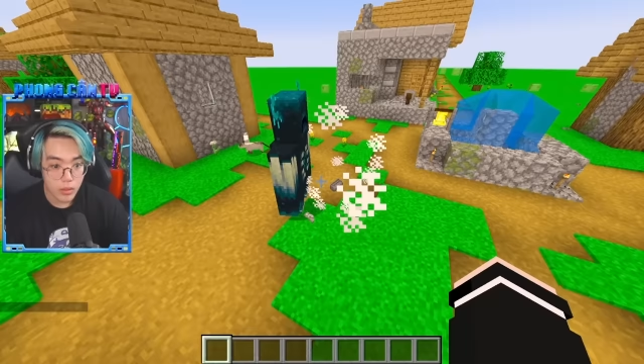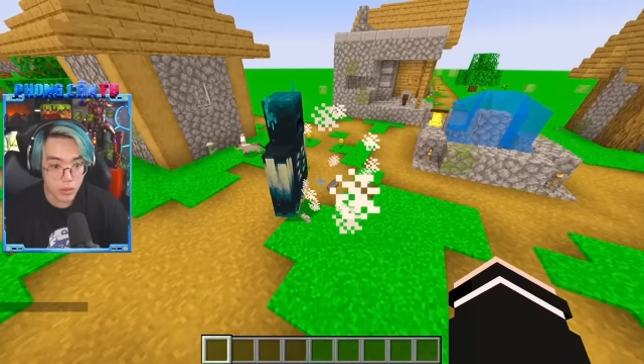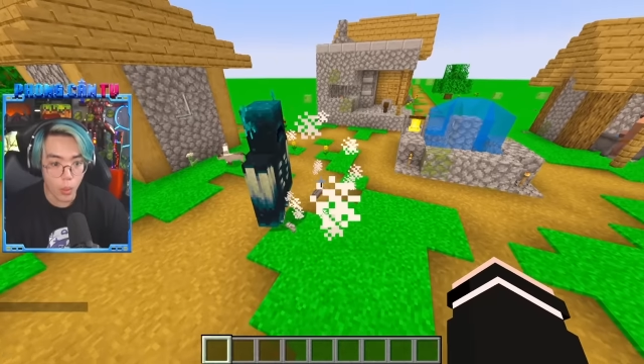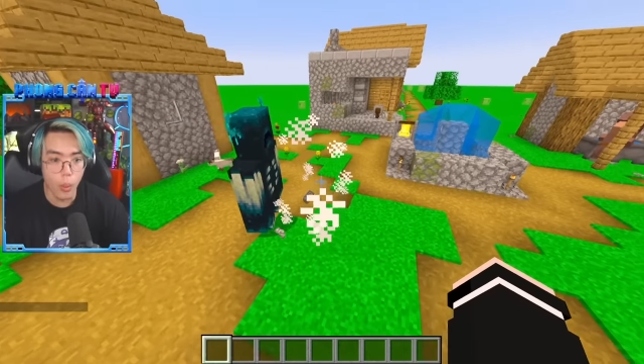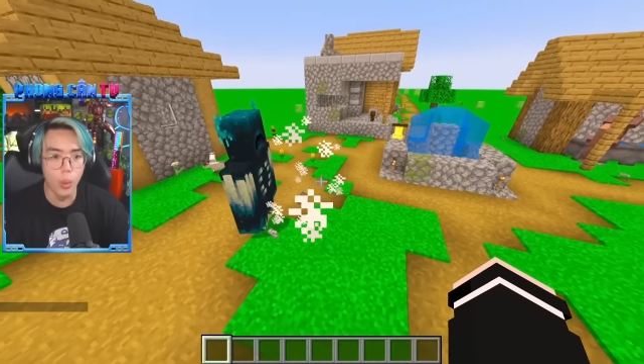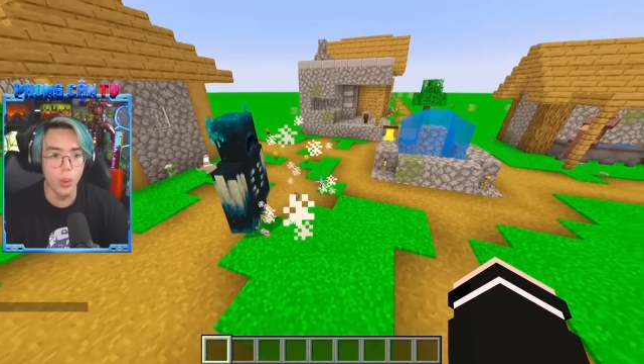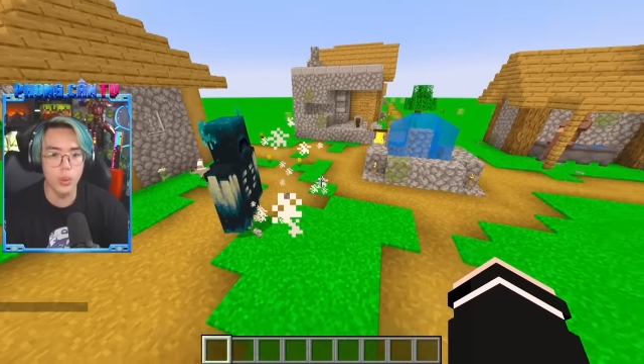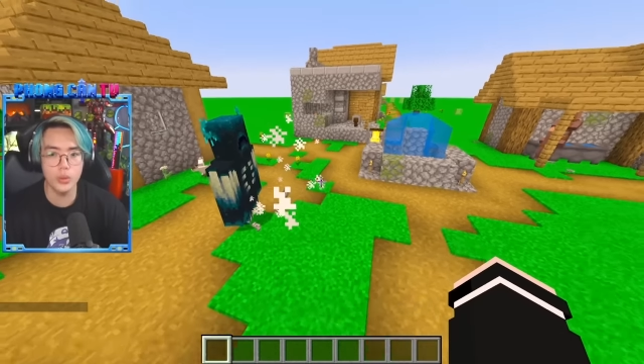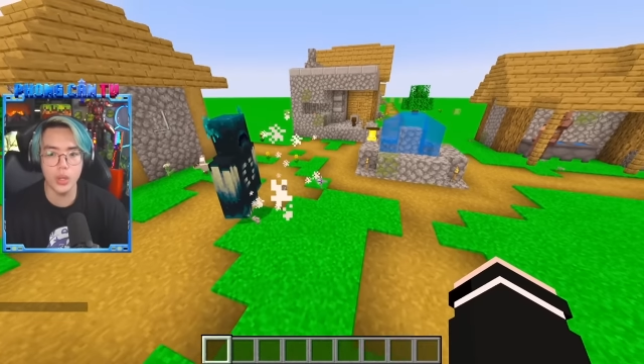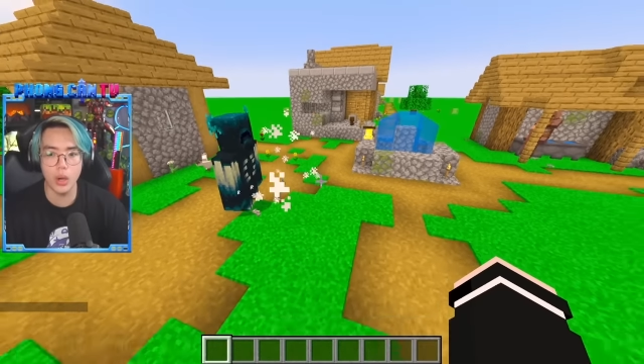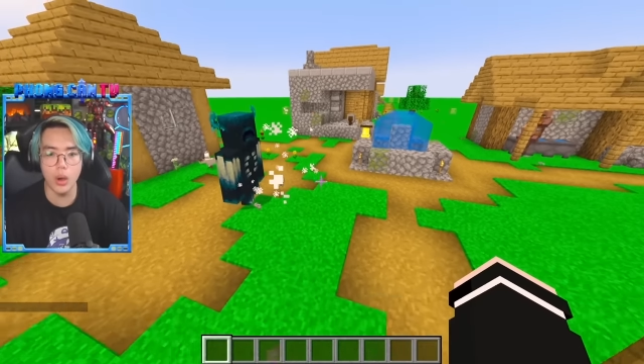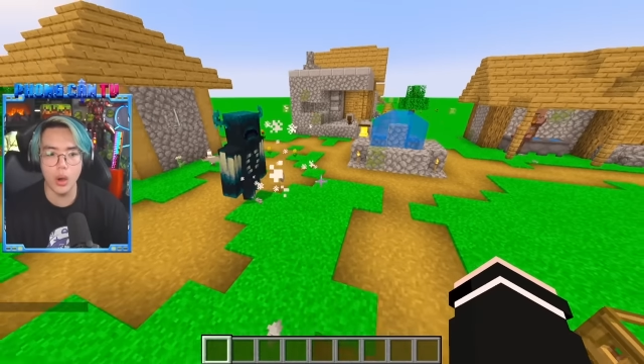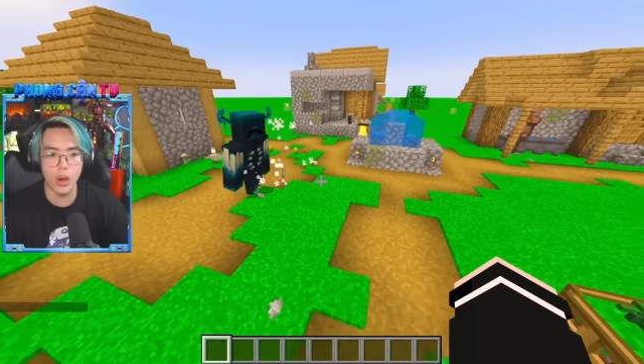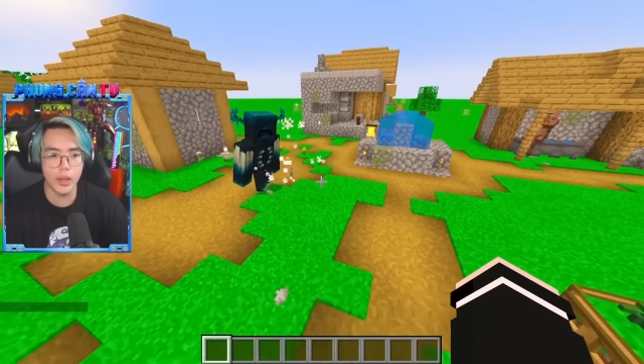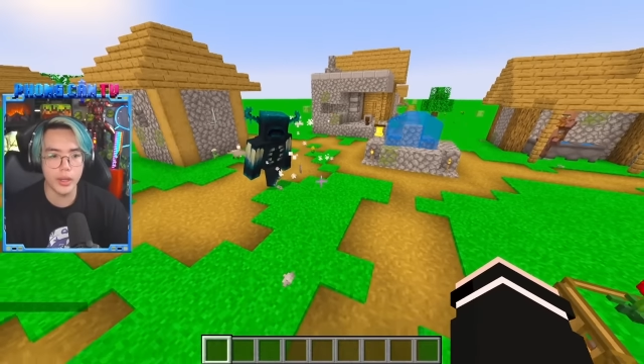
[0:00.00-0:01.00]
Ui, trời
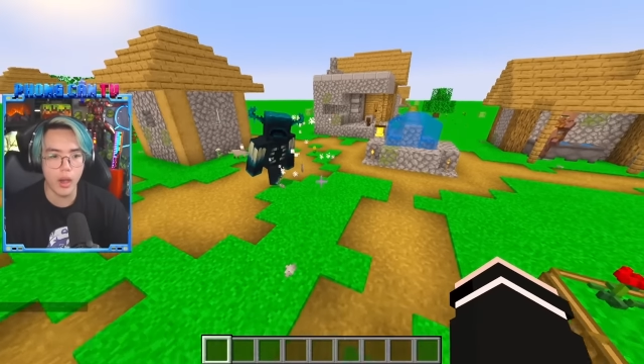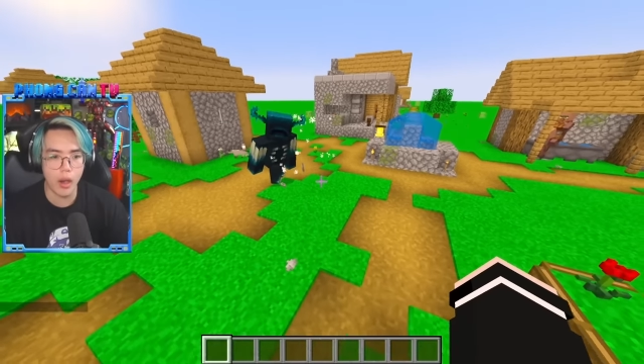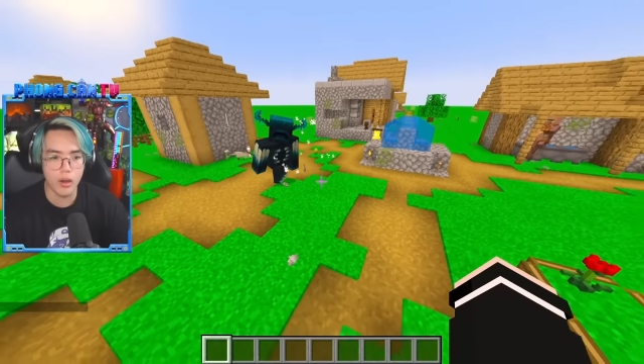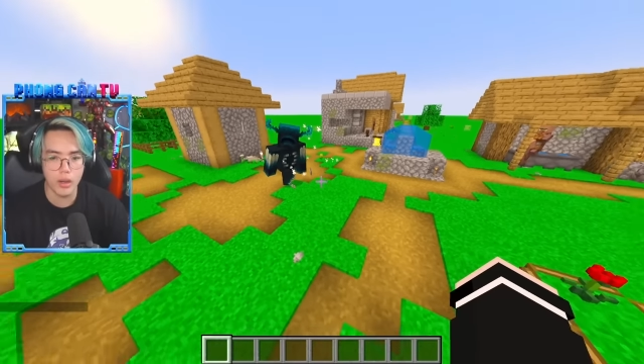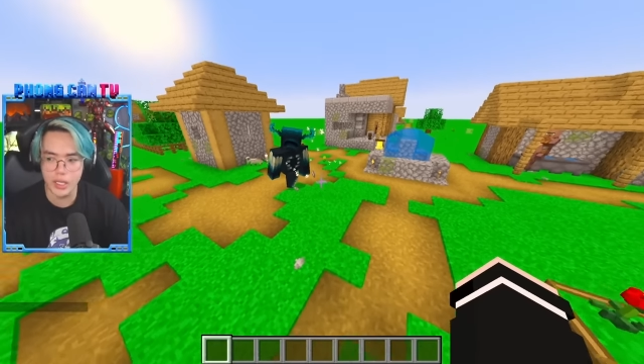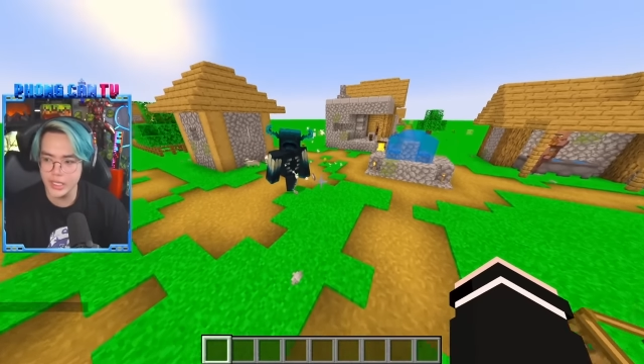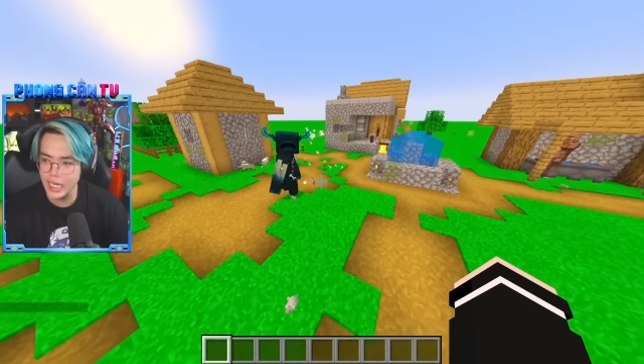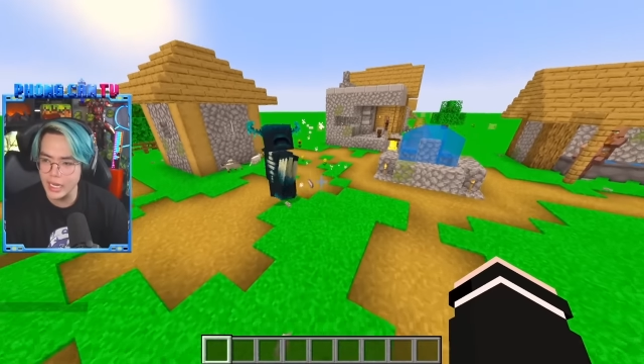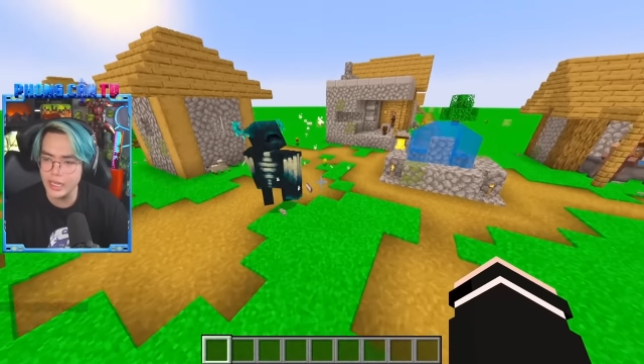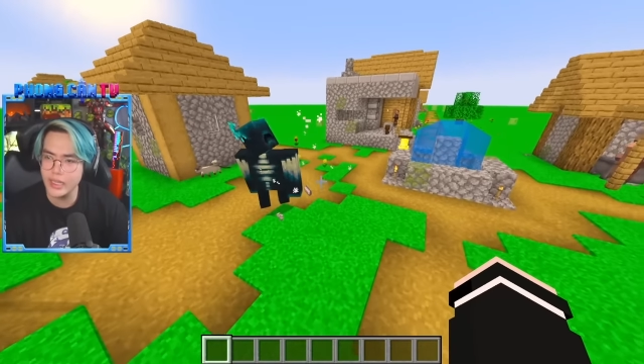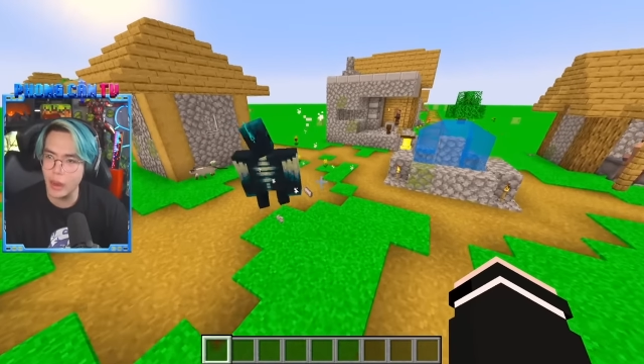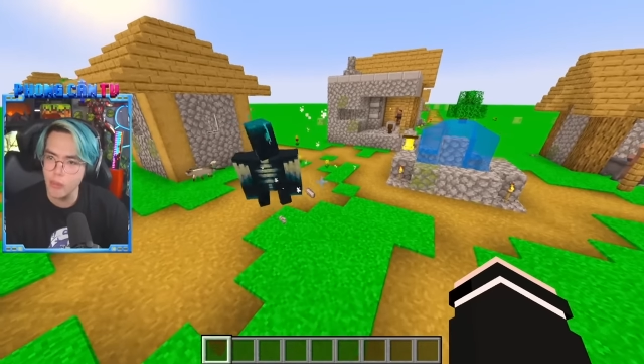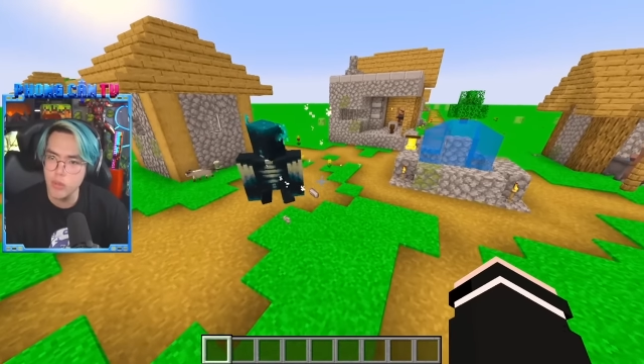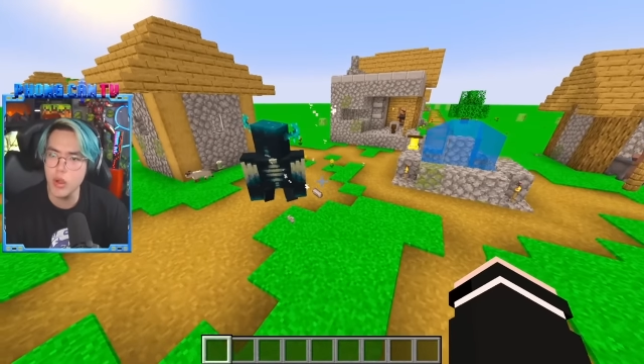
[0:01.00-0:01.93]
ơi, con người sắt không